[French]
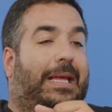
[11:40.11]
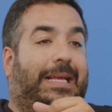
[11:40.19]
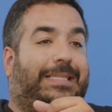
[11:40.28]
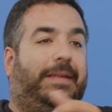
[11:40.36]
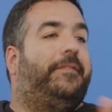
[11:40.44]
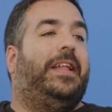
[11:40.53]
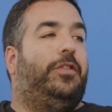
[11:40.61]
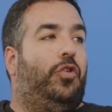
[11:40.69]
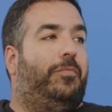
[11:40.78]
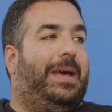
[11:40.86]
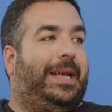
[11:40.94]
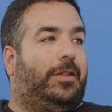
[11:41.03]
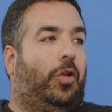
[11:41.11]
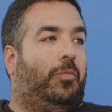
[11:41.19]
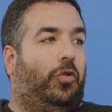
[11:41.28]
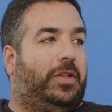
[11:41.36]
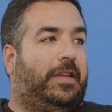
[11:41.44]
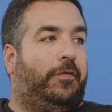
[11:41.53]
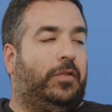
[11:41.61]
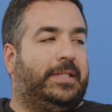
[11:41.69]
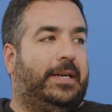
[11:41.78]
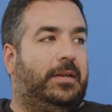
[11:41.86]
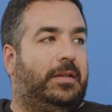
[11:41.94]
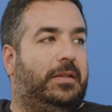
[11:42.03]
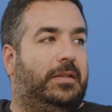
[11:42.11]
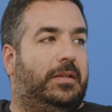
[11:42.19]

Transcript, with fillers: C'est 22 mecs dans le monde qui font ça. Oui,